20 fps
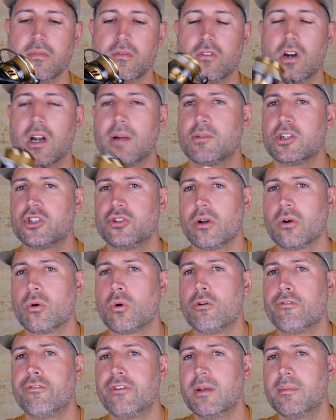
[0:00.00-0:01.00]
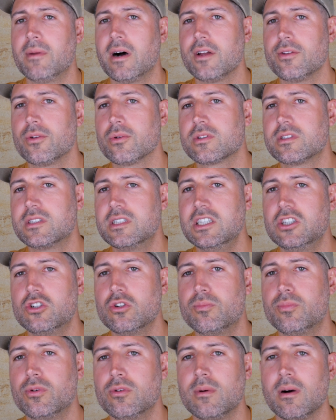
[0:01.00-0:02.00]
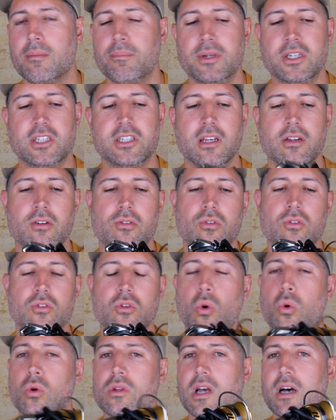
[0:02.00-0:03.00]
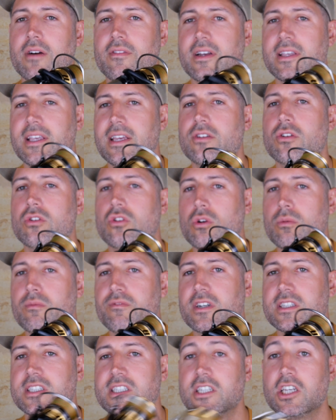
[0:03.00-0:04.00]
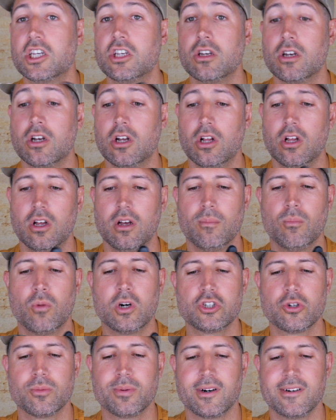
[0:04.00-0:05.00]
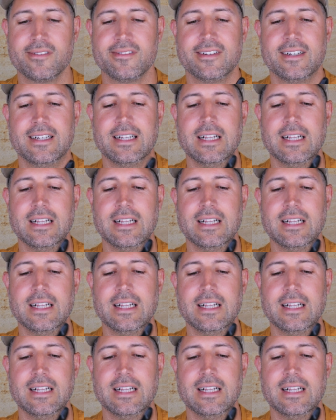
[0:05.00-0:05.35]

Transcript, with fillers: voilà, moi je suis un gros flemmard, donc si je peux m'empêcher de trop travailler, de trop me fatiguer, moi je prends.